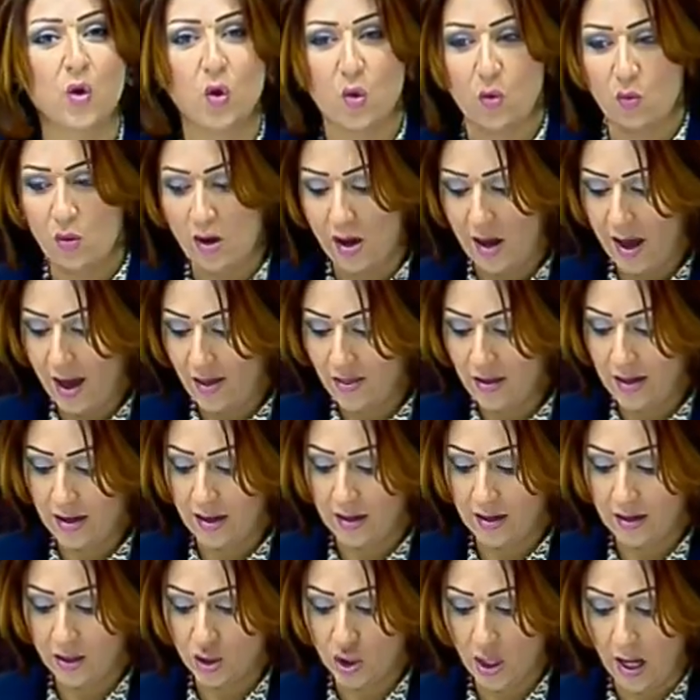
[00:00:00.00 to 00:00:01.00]
وهذه
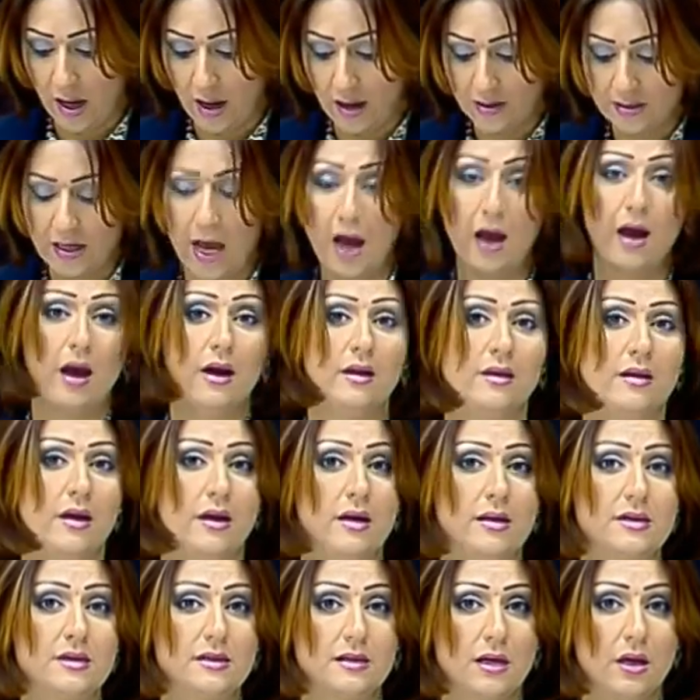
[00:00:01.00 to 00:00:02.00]
الاشاعات حقها
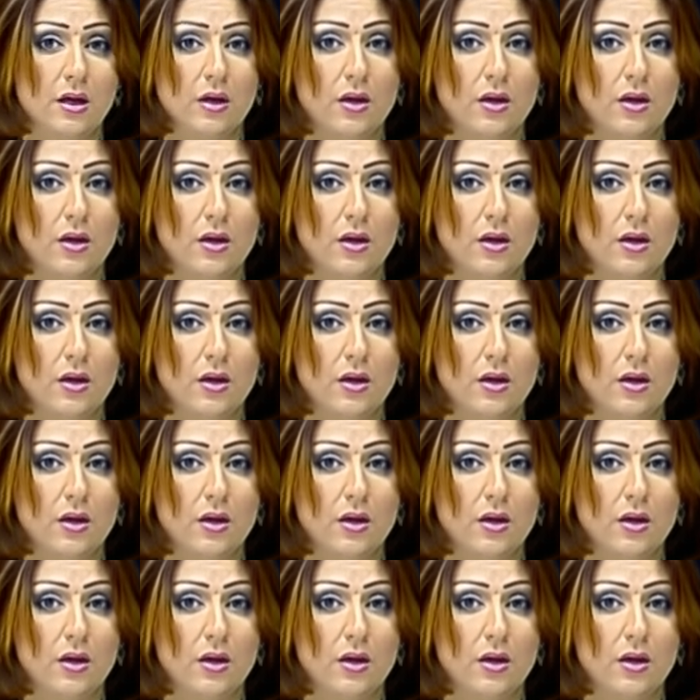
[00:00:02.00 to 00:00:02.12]
الناس